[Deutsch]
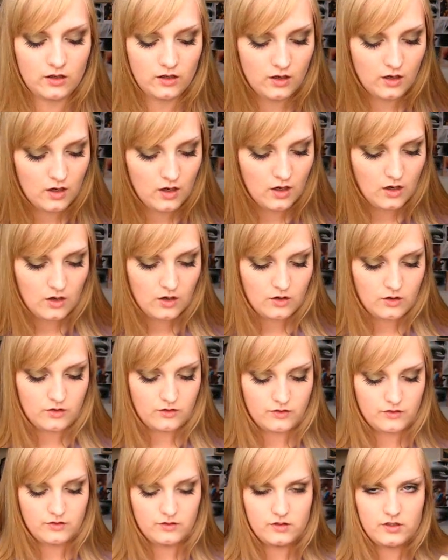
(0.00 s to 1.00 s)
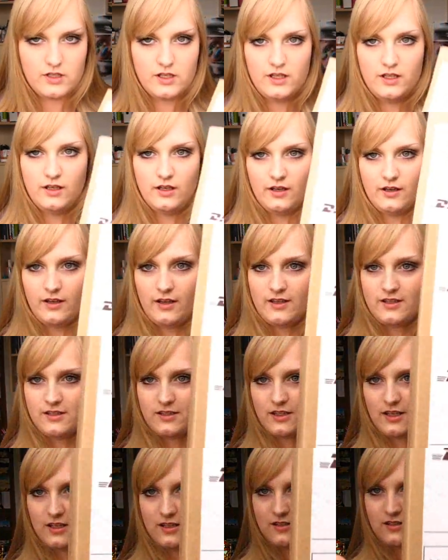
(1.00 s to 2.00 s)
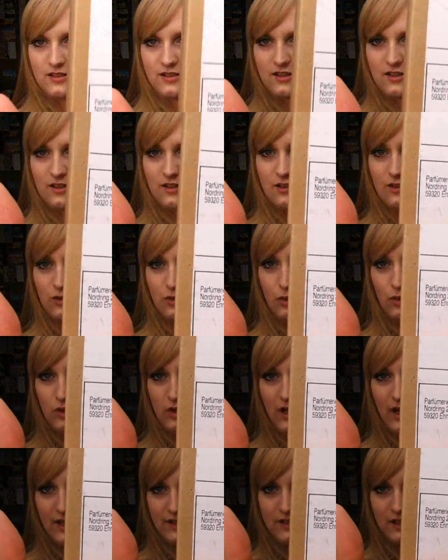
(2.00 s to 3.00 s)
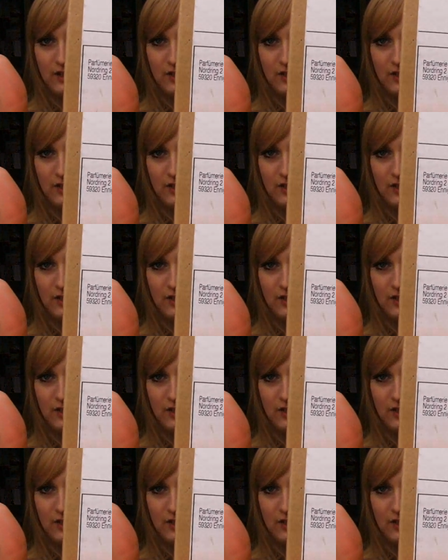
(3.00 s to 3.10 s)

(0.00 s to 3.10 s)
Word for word: Und hier, da ist das. Douglas.